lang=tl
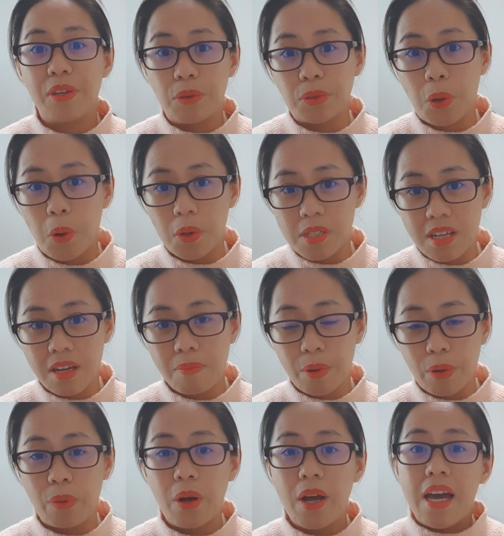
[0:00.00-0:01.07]
yung toxic.
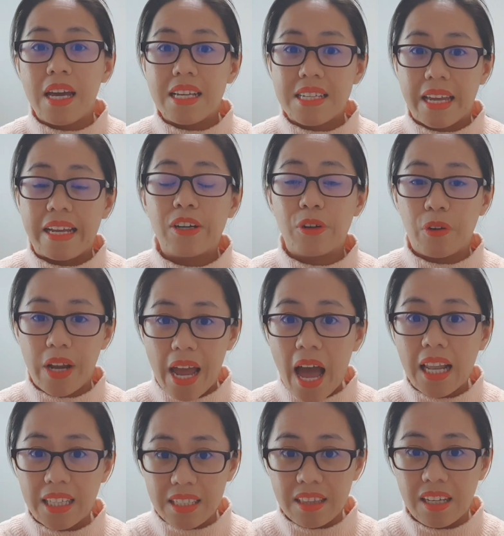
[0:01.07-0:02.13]
Pero in
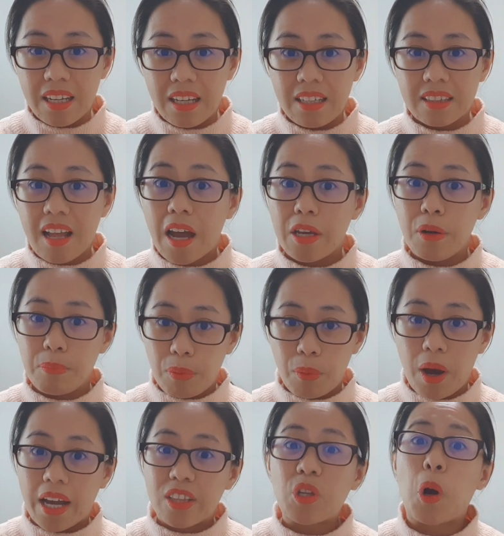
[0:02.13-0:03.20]
reality, tayo po
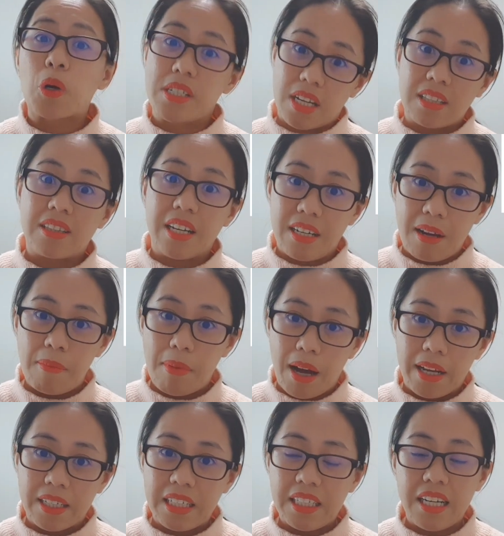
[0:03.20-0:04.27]
ay toxic din
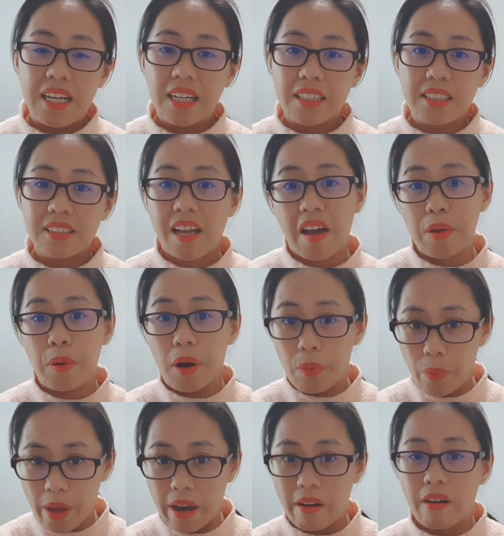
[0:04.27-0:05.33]
naman. Hindi lang tayo
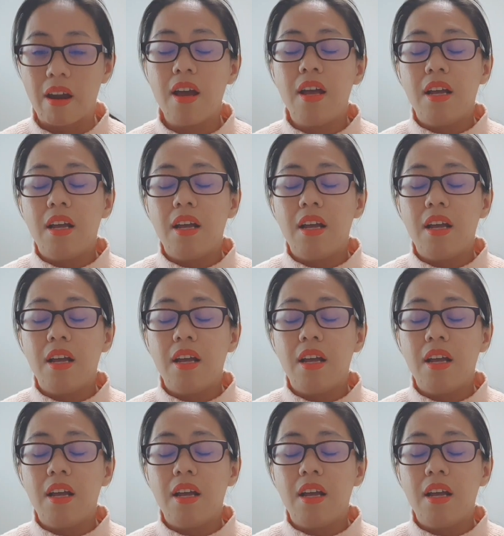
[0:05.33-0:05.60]
aware.